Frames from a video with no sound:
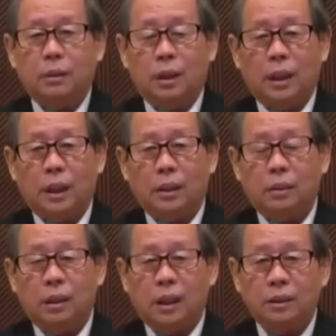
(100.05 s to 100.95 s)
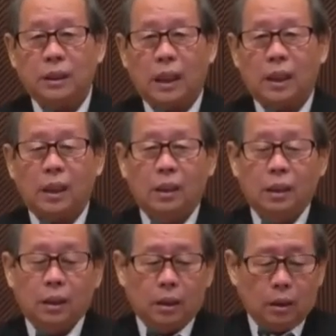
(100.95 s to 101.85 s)
Ada yang dengan cara
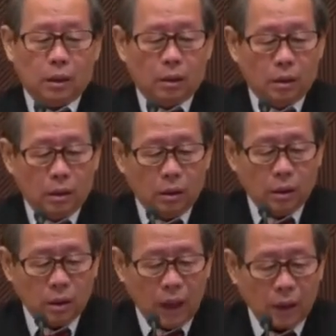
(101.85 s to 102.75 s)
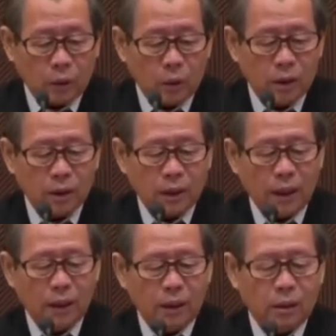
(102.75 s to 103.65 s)
narkotika
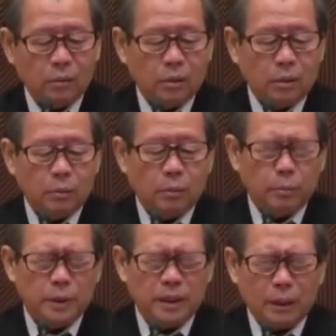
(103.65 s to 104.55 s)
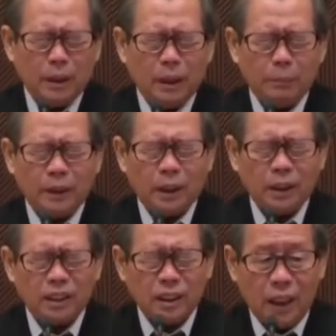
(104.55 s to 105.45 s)
ini bisa mendapatkan
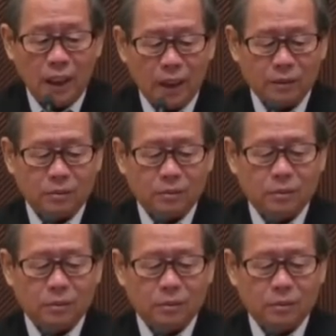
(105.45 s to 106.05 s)
ketenangan.